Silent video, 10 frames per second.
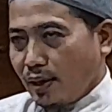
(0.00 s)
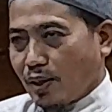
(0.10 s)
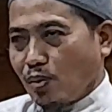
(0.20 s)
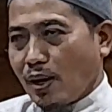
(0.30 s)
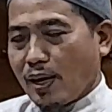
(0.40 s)

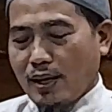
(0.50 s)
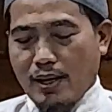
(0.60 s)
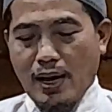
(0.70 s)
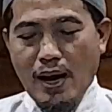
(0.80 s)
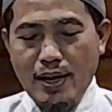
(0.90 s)

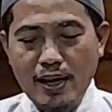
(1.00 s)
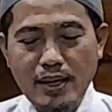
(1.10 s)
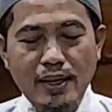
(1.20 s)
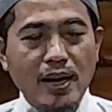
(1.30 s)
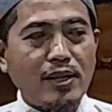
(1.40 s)
Itulah
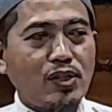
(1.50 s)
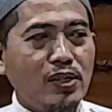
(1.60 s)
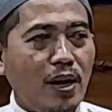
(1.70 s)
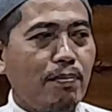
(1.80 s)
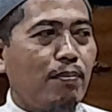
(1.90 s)
anak yang
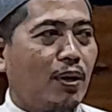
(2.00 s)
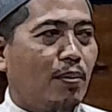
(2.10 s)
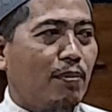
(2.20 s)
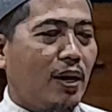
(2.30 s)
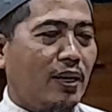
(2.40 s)
siap
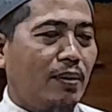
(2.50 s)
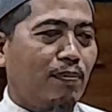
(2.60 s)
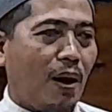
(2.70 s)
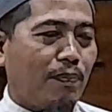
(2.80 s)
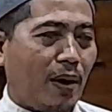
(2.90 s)
menemani
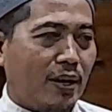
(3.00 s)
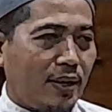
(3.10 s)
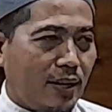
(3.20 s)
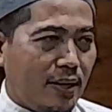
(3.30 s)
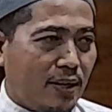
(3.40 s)

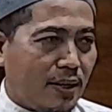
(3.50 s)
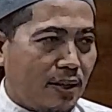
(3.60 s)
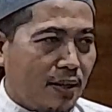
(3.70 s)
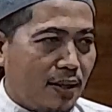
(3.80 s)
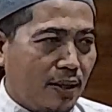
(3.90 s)
bapaknya
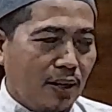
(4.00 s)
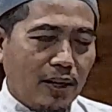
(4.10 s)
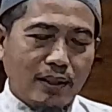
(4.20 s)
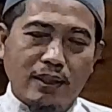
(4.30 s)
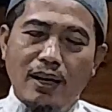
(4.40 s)

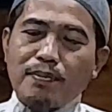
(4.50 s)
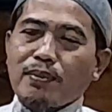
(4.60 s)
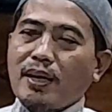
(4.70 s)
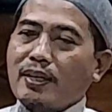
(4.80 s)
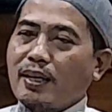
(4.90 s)

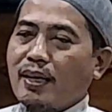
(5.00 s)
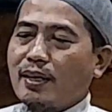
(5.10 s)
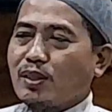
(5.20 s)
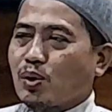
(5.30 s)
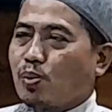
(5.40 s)
dalam
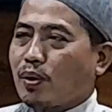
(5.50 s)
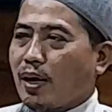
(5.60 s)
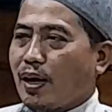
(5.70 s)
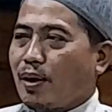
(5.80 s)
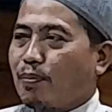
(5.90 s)
keadaan
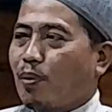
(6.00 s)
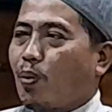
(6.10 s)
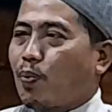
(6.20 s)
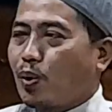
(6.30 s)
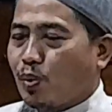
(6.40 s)
suka
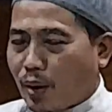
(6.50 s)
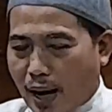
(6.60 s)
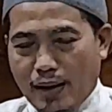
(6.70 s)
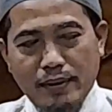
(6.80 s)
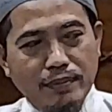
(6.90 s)
maupun
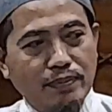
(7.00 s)
duka.